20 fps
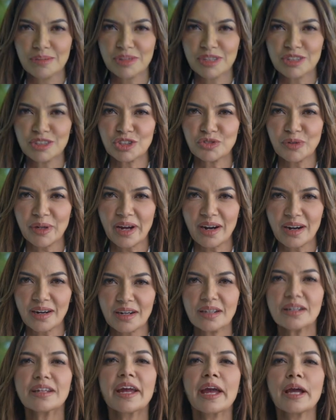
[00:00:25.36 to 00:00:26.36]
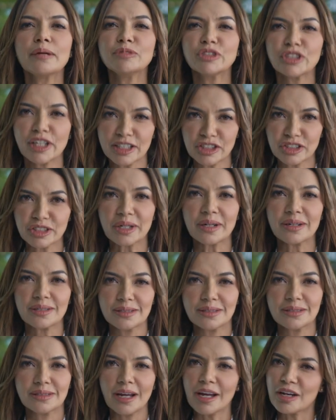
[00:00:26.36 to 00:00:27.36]
Because we are a game changer
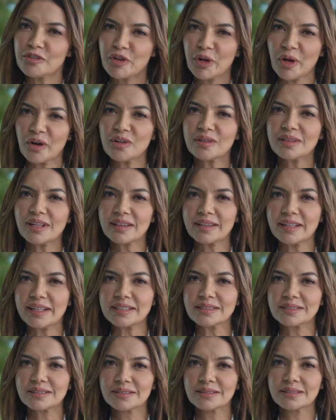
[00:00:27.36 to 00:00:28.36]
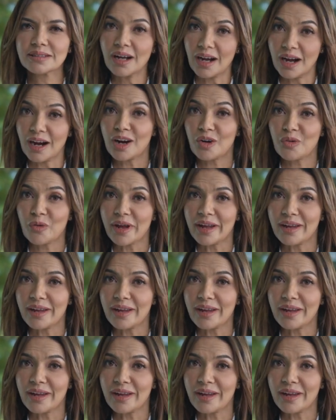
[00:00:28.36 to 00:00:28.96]
and we own the things our